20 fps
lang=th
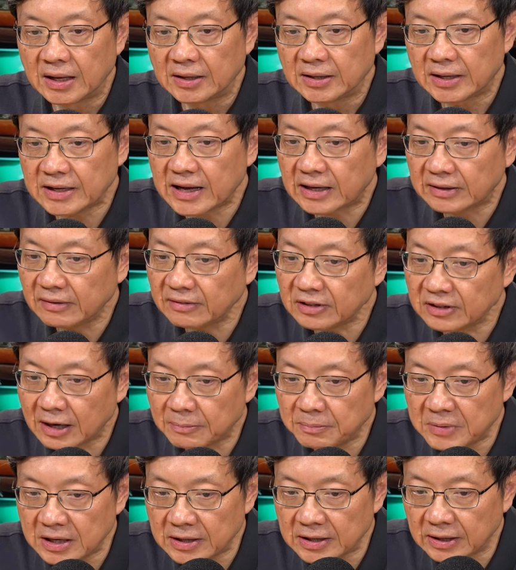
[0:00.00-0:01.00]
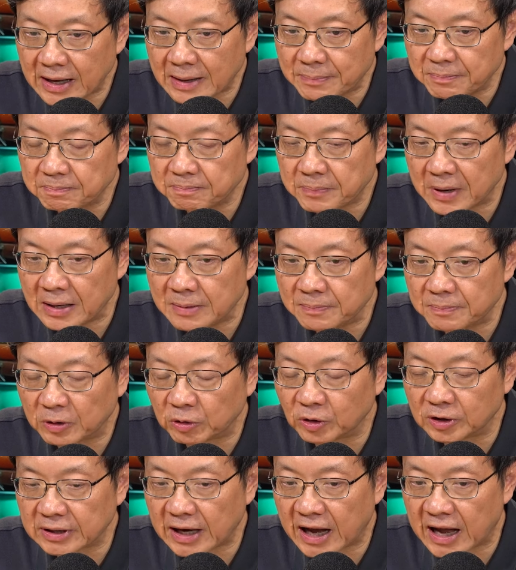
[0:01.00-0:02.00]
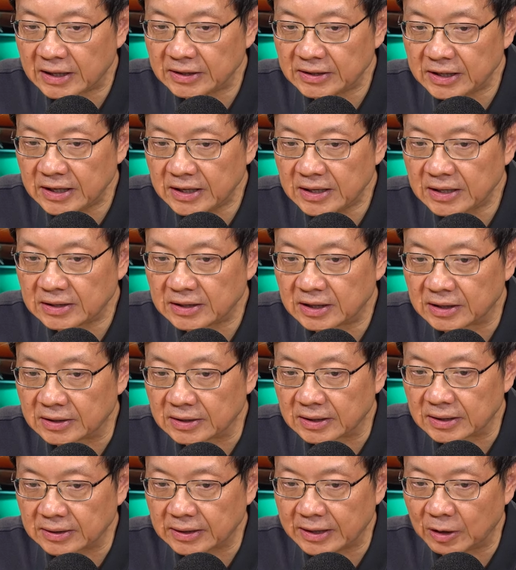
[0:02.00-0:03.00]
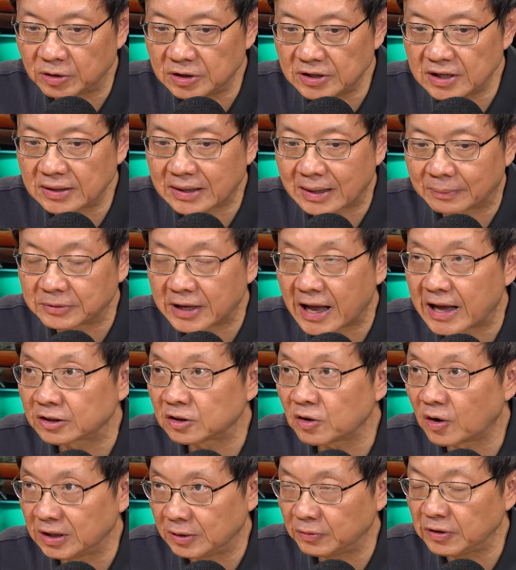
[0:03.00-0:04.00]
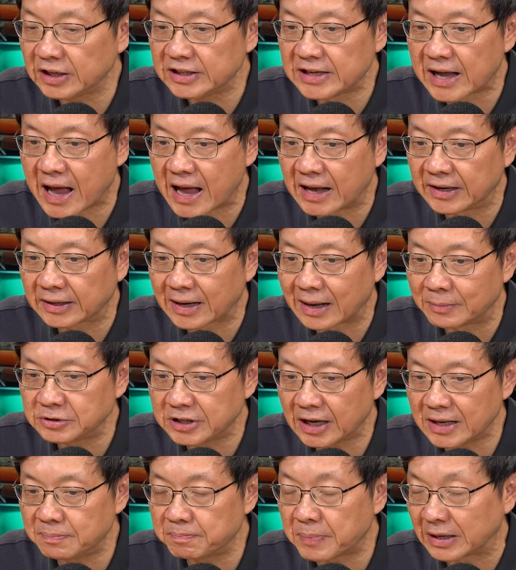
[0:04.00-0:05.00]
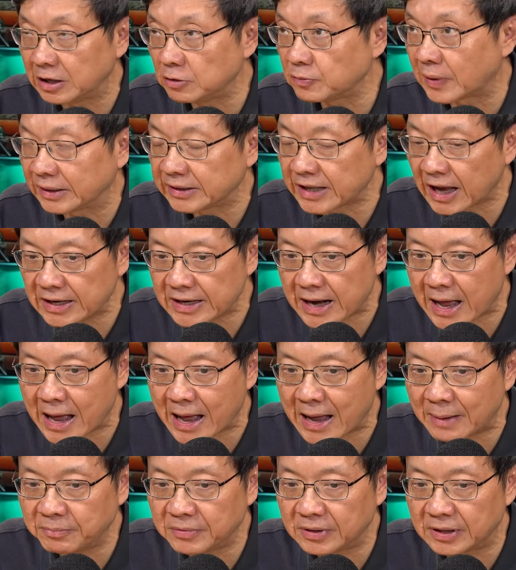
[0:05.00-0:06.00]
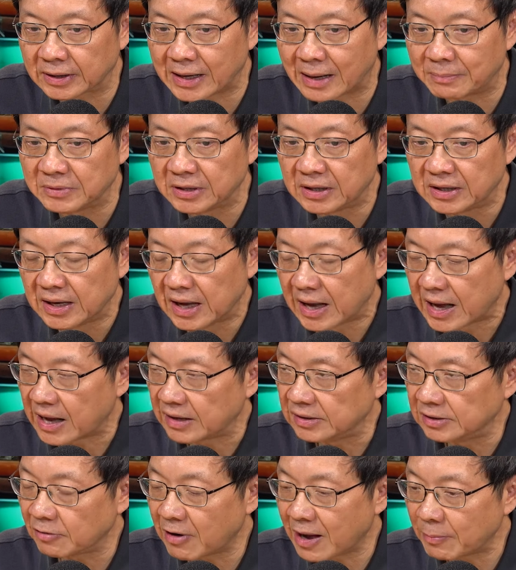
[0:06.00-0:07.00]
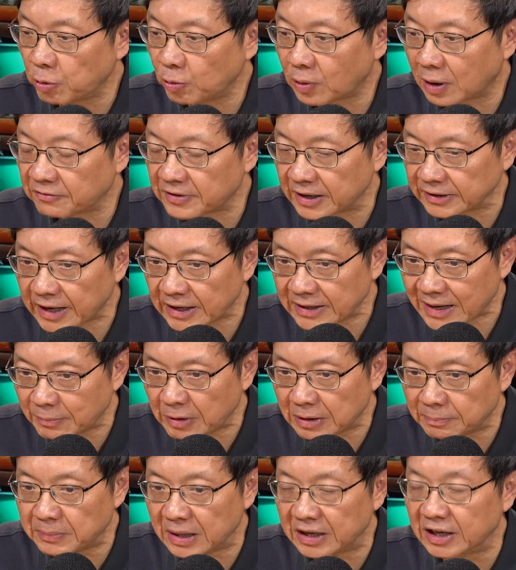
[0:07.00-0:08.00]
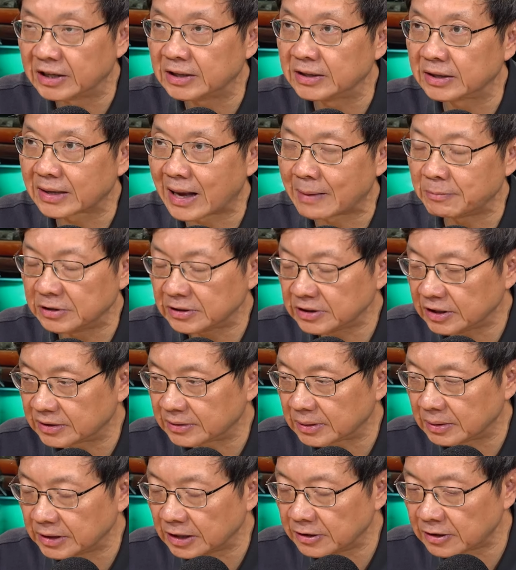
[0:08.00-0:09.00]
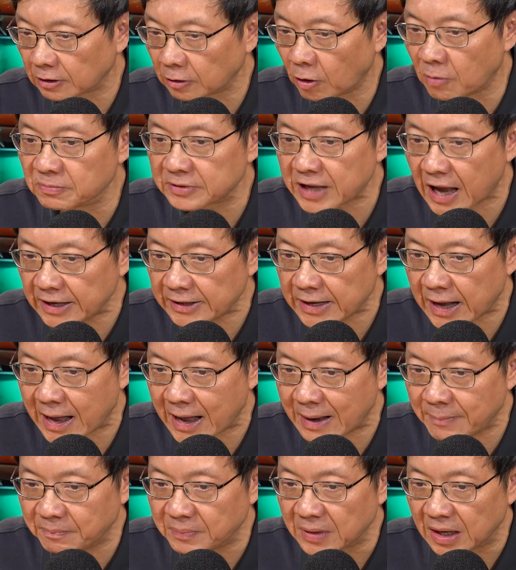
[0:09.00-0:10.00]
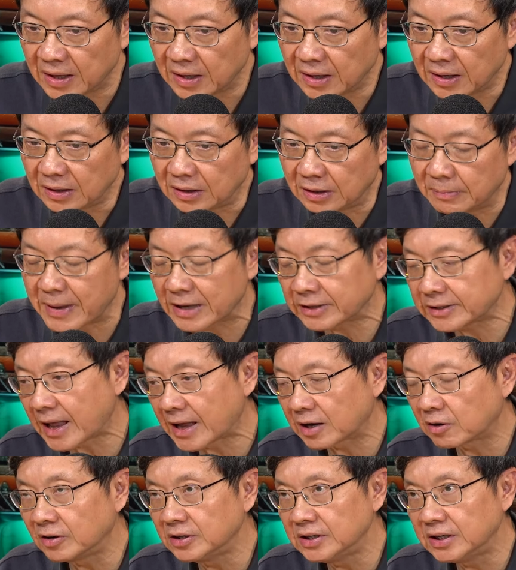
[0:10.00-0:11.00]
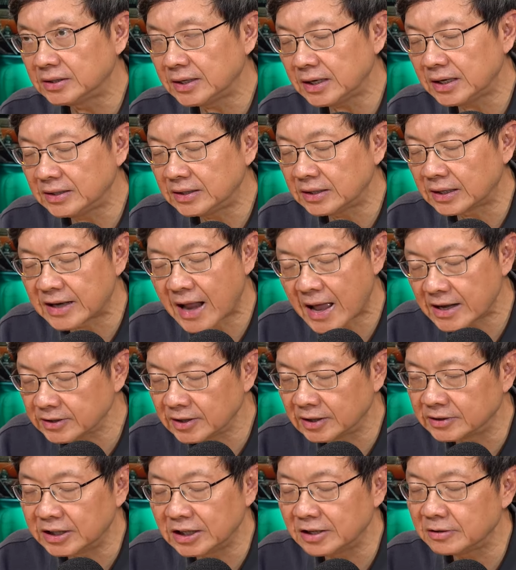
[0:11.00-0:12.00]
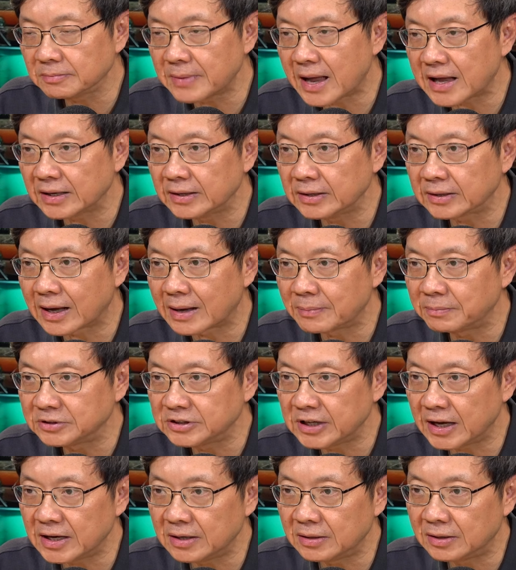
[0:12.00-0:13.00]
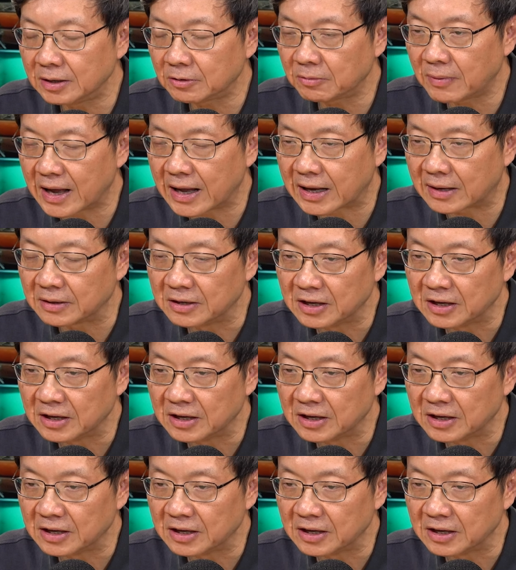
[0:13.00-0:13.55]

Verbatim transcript: ในขณะที่สึนามินะครับเป็นปรากฏการณ์ที่เกิดเกี่ยวเนื่องกับทางธรณีวิทยานะครับ เช่นแผ่นดินไหวใต้น้ำนะครับหรือว่าภูเขาไฟใต้น้ำระเบิดนะครับ หรือเกิดดินถล่มใต้น้ำ หรือแม้แต่กรณีที่นานๆเกิดทีมากๆเลยนะครับ เช่น เรียกว่า